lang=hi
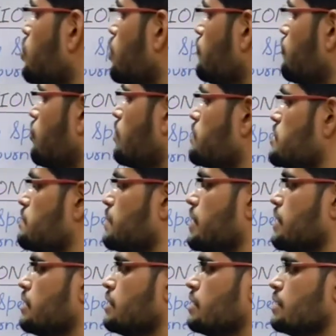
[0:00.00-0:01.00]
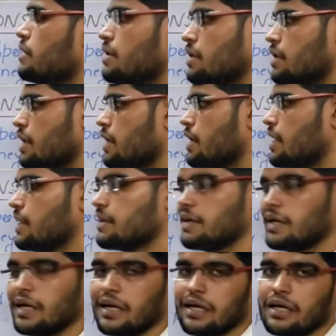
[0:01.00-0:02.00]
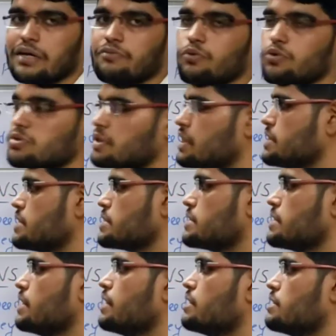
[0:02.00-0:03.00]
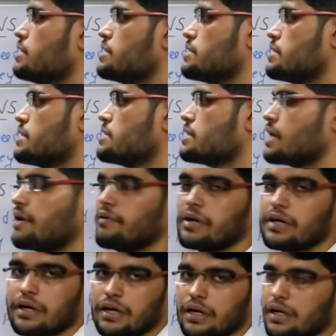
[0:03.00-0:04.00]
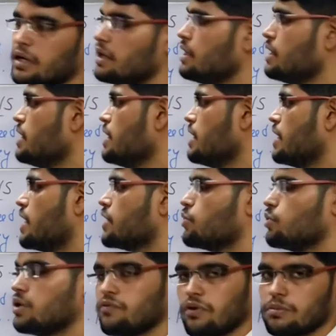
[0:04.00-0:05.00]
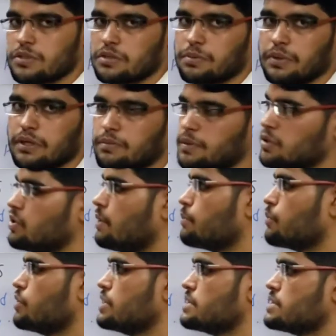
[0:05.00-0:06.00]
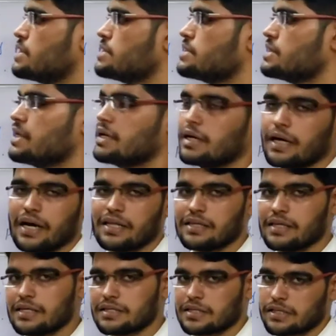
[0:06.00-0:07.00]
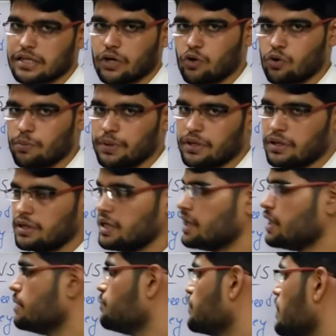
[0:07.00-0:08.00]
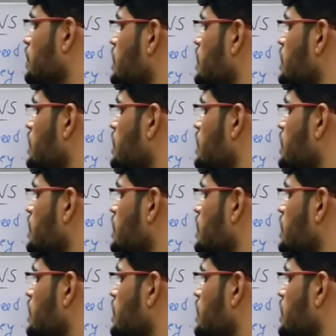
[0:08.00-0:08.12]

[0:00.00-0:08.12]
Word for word: अ यूनिफॉर्म स्पीड ठीक है एक ट्रेन है वो 360 डिस्टेंस ट्रैवल कर रही है एक यूनिफॉर्म स्पीड पे तो आपको डिस्टेंस दे रखा है 360 किलोमीटर ठीक है